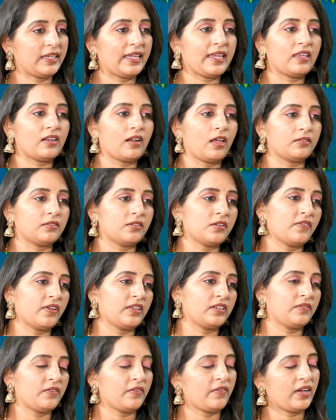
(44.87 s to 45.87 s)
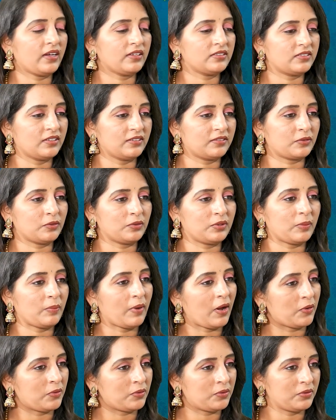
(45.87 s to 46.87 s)
ఏ రాసుల వారిని వివాహం చేసుకుంటే
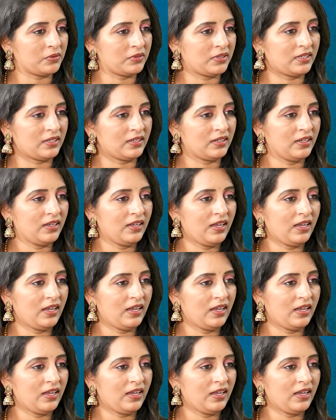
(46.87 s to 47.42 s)
బాగుంటుంది